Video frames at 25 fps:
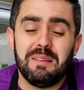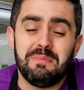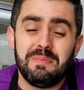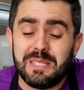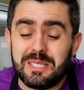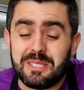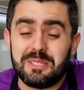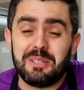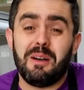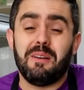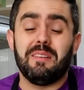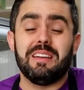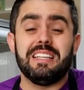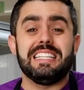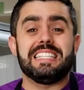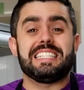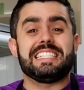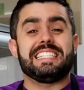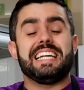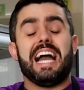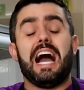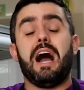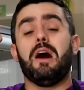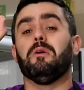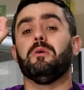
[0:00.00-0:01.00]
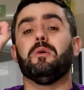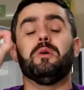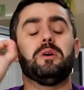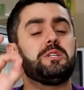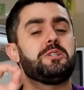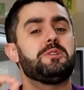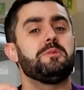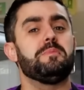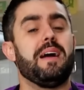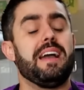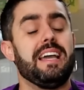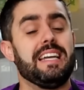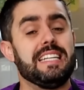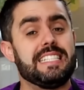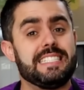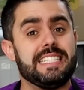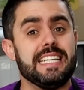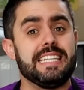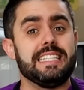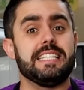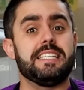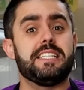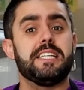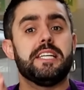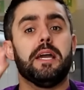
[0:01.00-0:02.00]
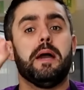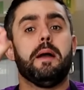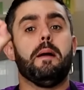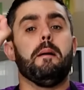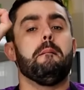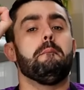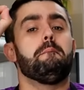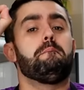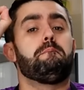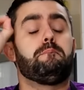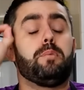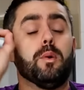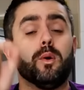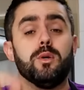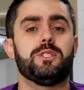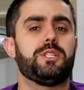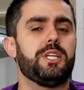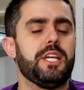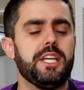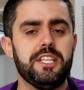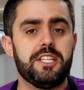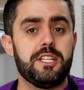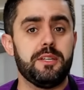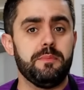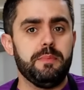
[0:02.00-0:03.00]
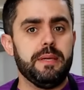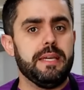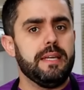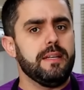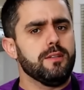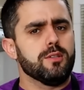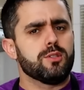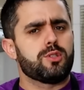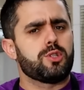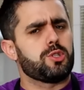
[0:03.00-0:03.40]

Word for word: pessoal, iniciar hoje uma receita de pudim de milho